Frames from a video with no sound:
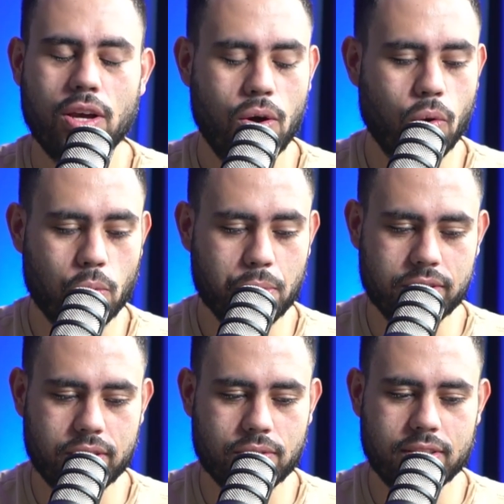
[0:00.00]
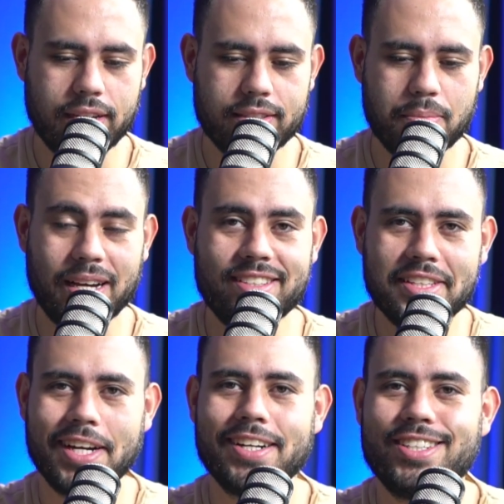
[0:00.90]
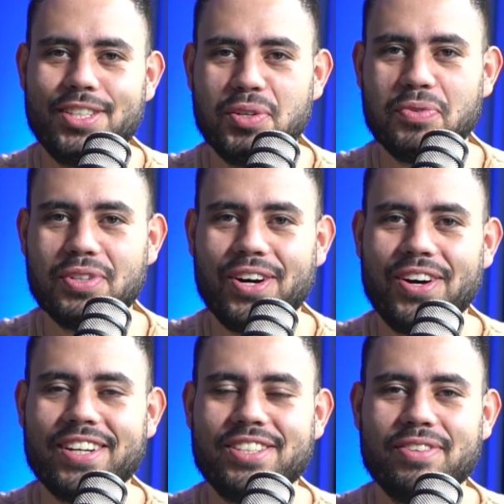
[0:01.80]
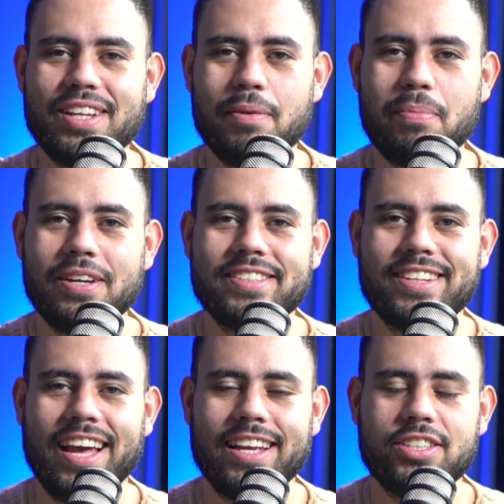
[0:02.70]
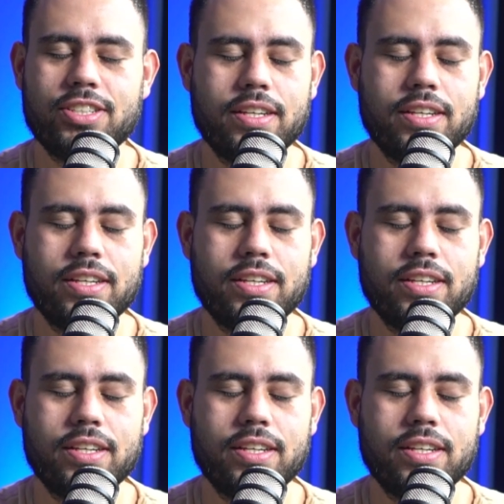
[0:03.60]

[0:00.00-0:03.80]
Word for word: ou como que você consegue ser mais assertivo na hora de vender para esse cliente.